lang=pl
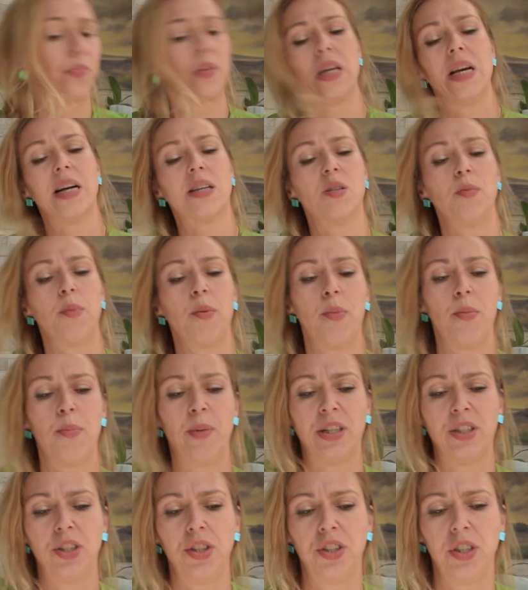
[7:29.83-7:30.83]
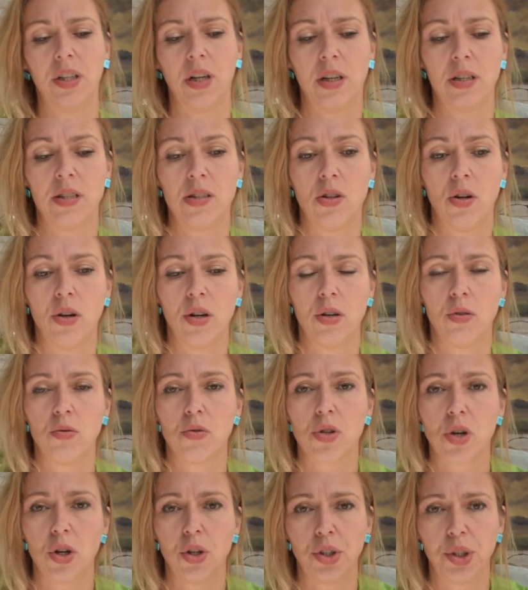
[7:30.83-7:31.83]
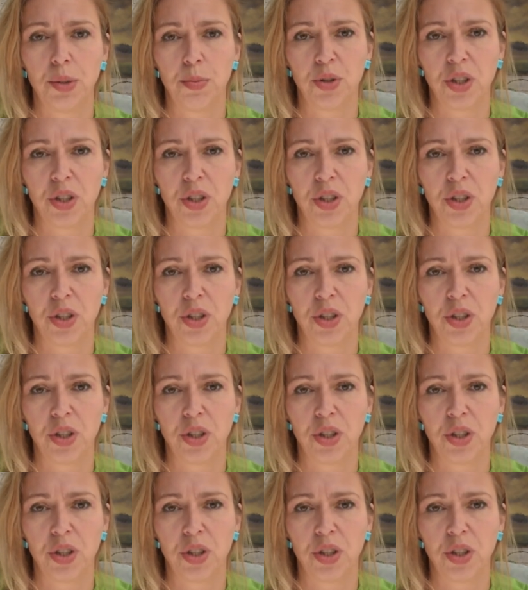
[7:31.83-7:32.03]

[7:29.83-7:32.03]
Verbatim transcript: Jak sobie popatrzycie na historię ludzkości,